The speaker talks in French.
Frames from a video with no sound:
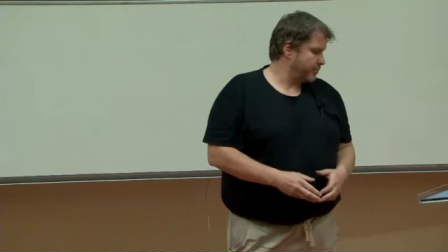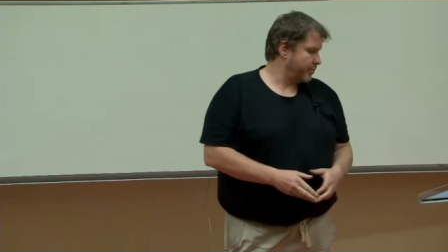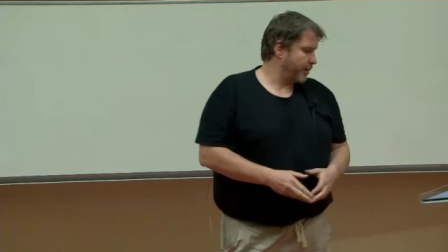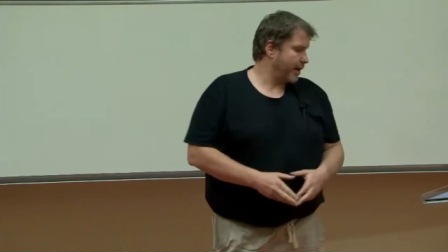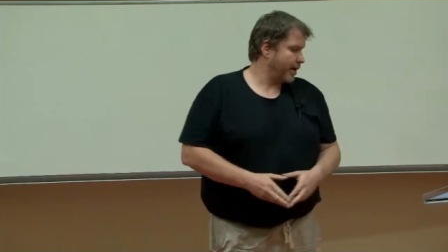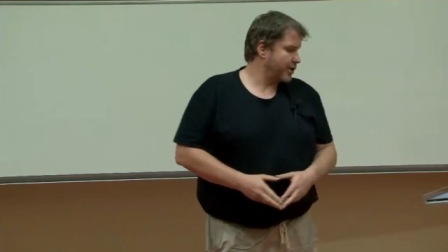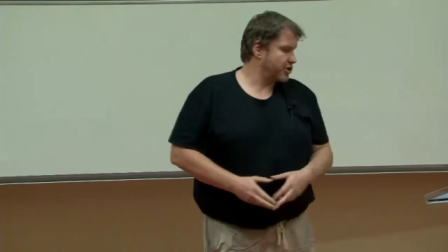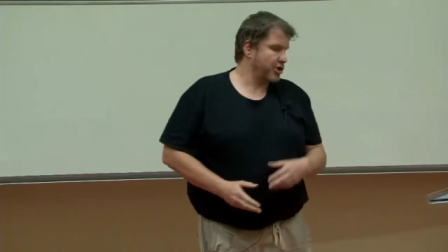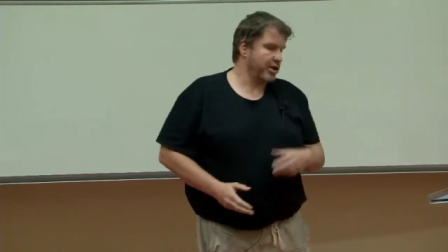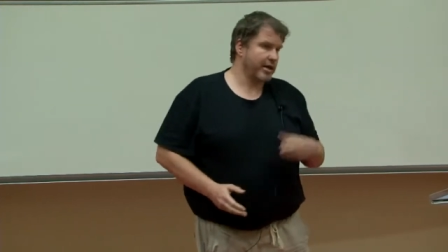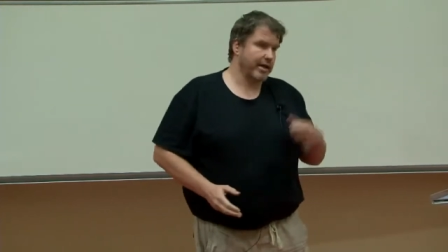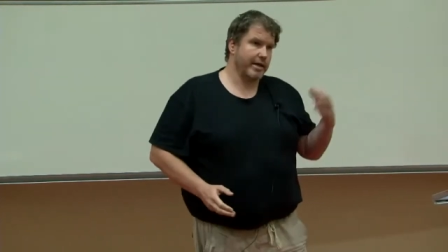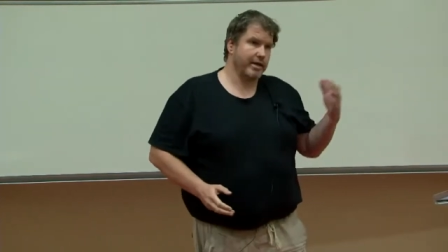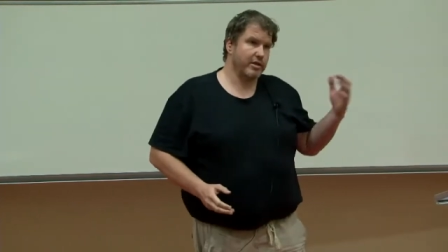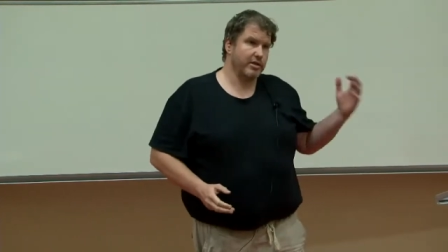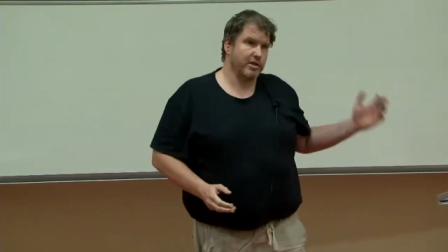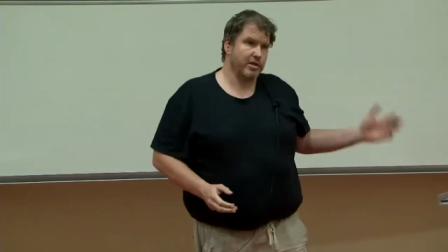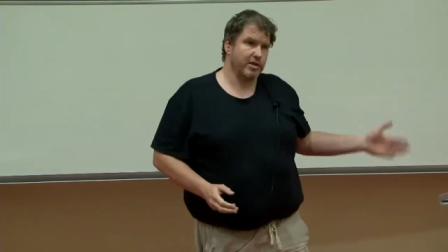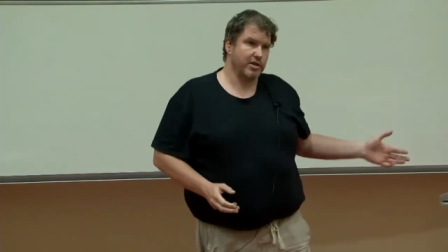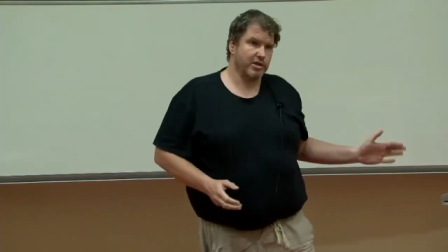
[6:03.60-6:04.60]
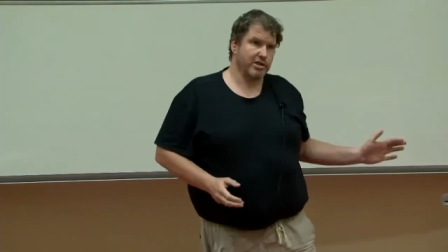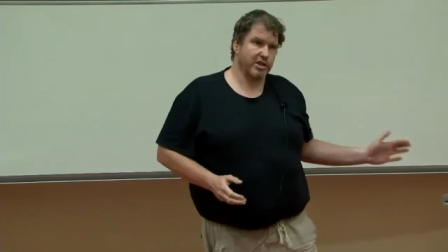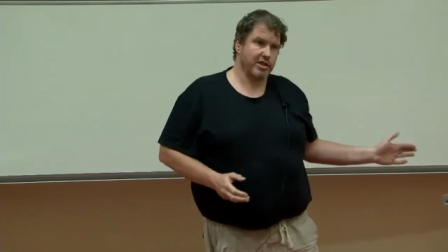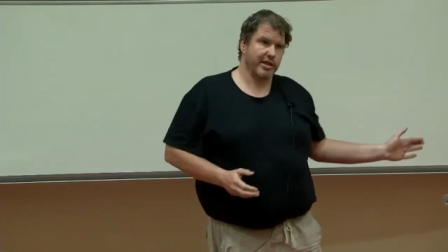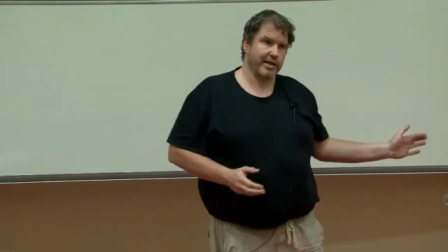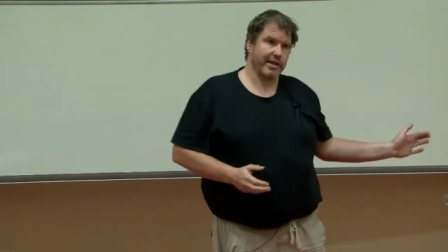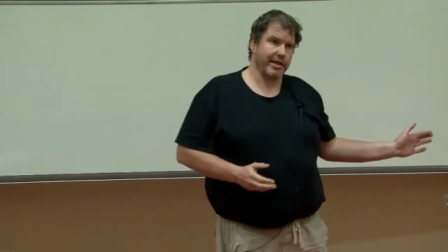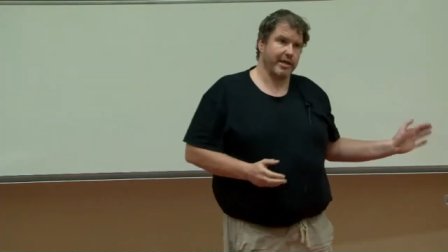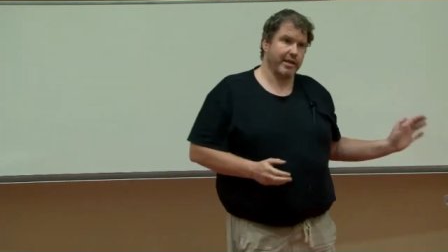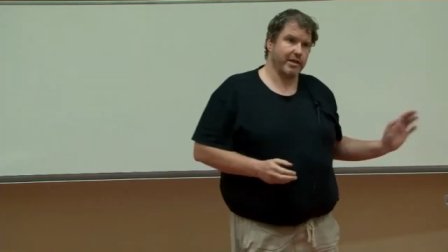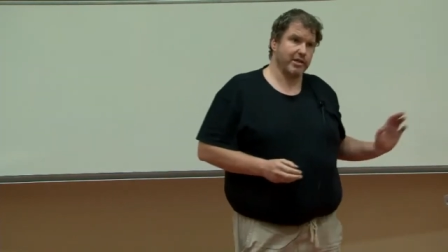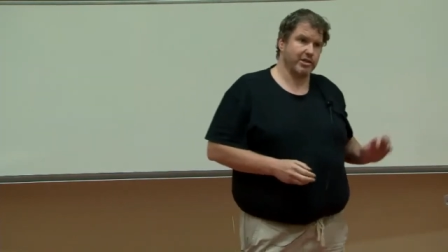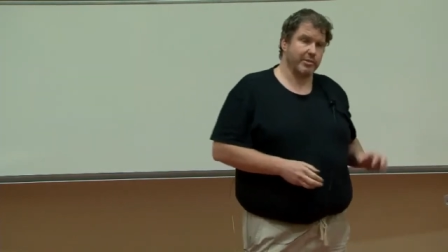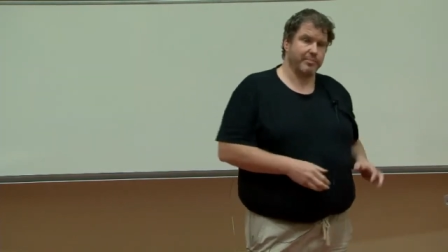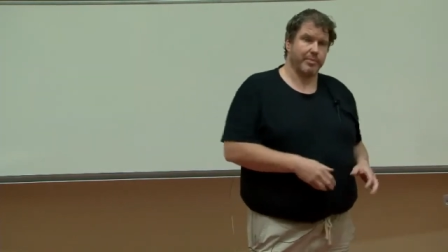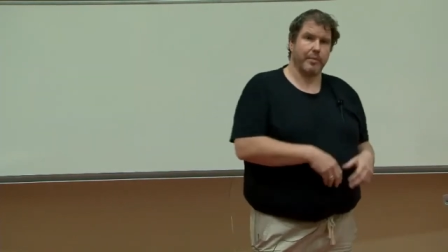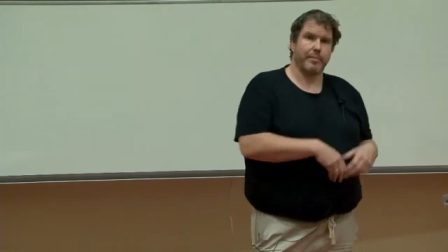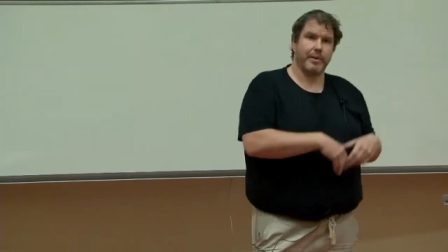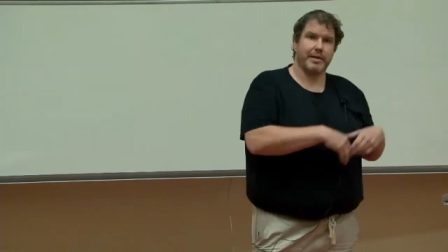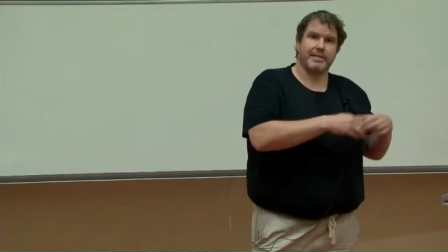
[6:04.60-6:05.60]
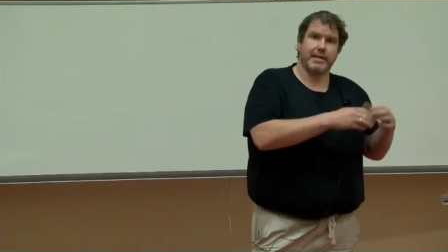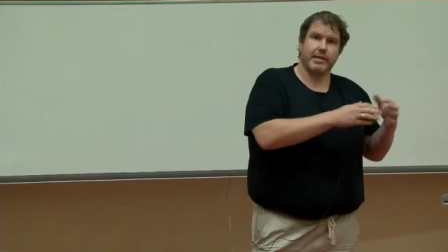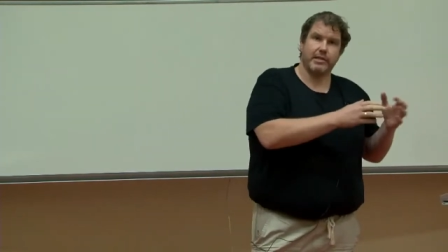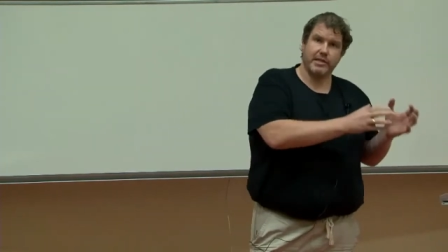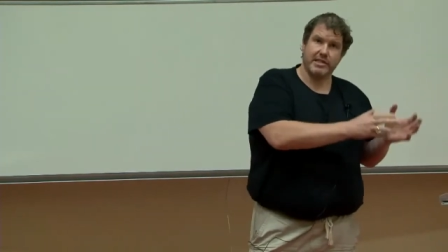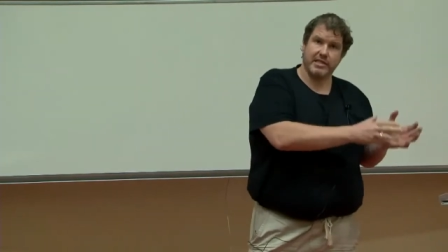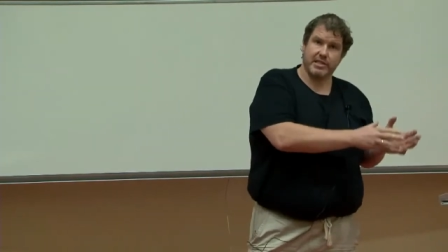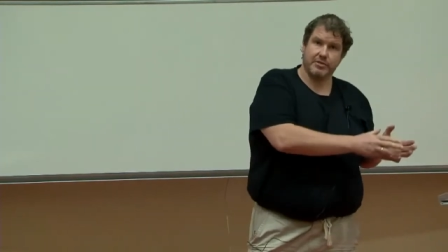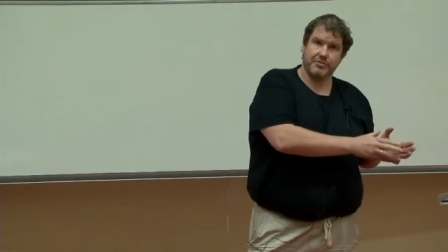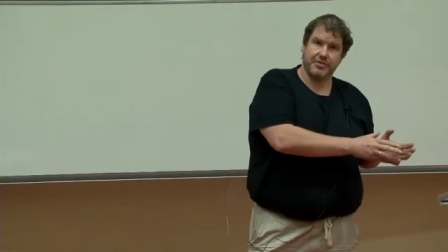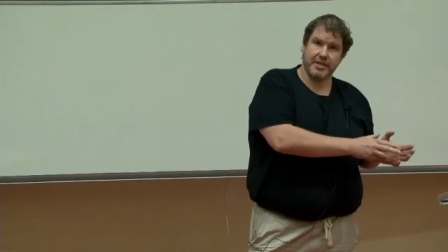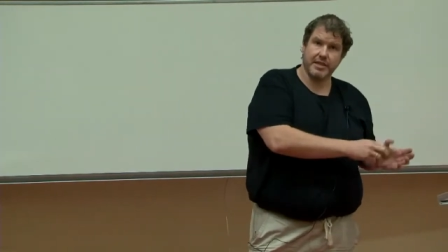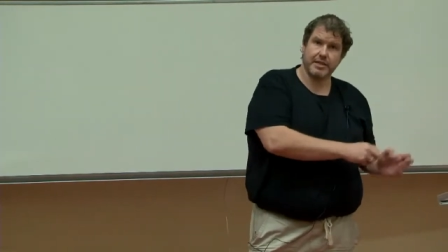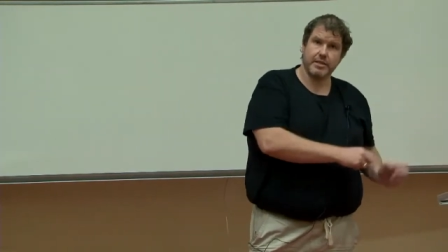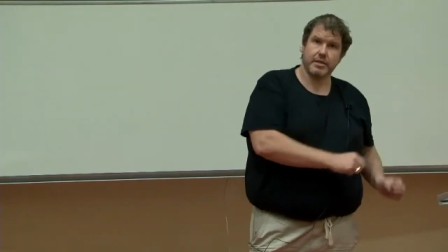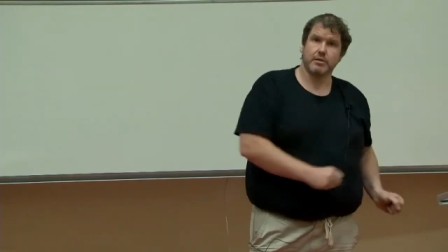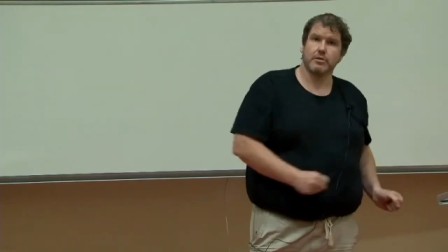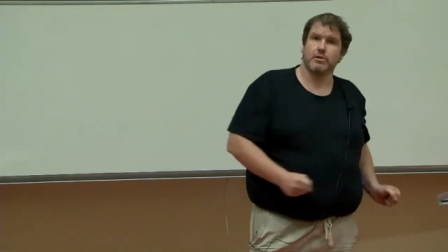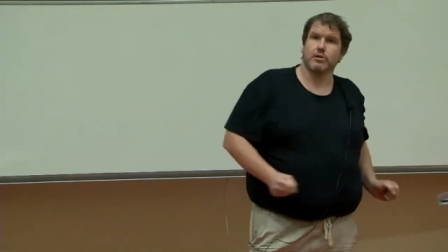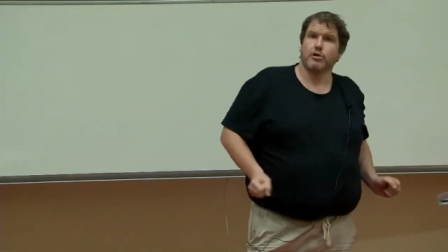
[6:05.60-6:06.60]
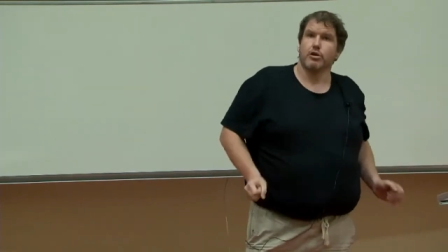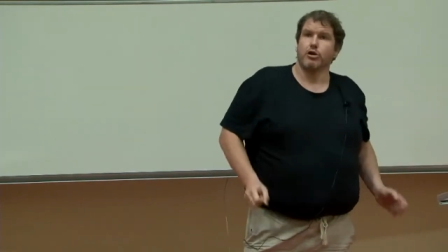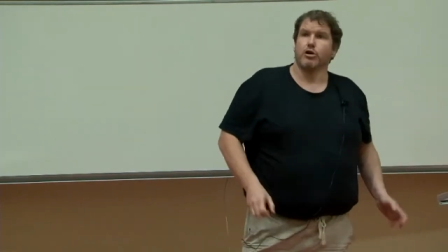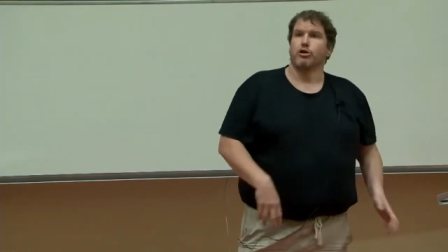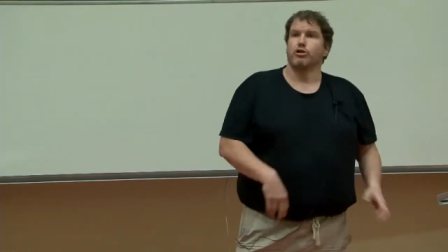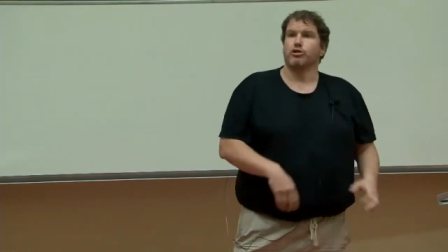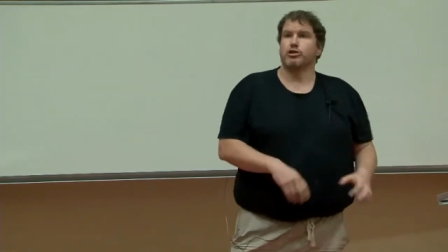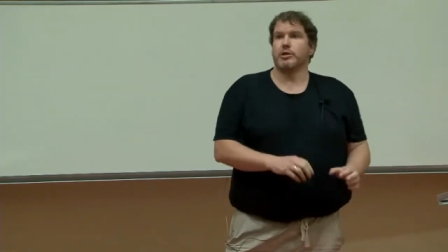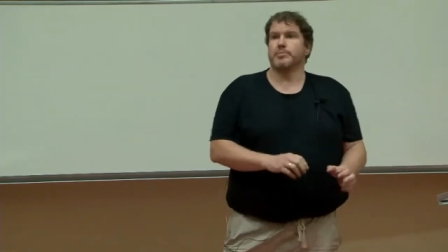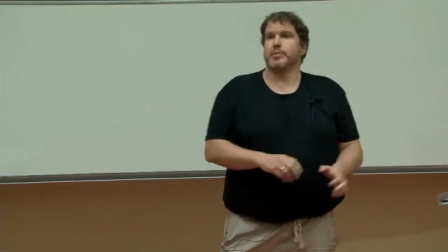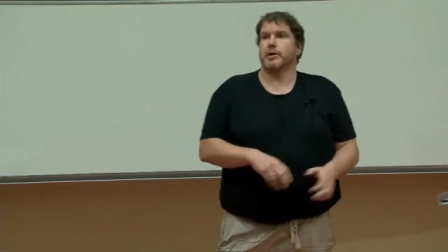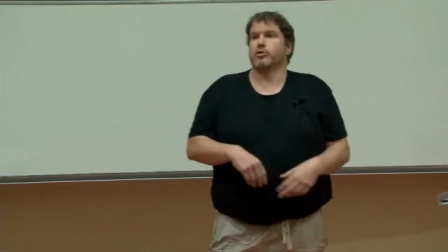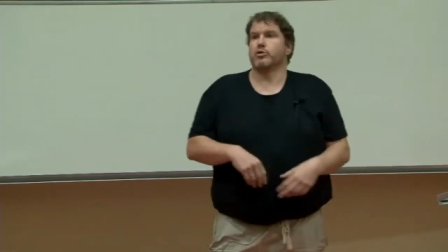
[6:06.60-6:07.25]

pas généré, pas passé une liste vide. Je n'ai pas